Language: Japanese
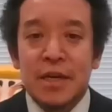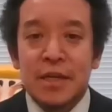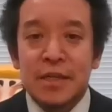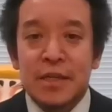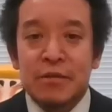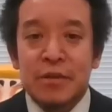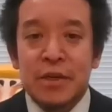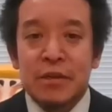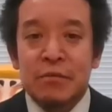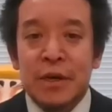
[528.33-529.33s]
選挙
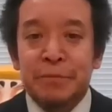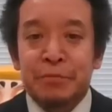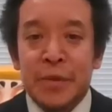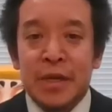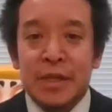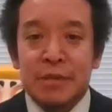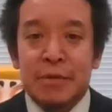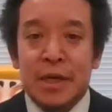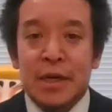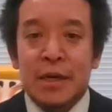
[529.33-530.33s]
戦略は、立
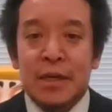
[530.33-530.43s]
花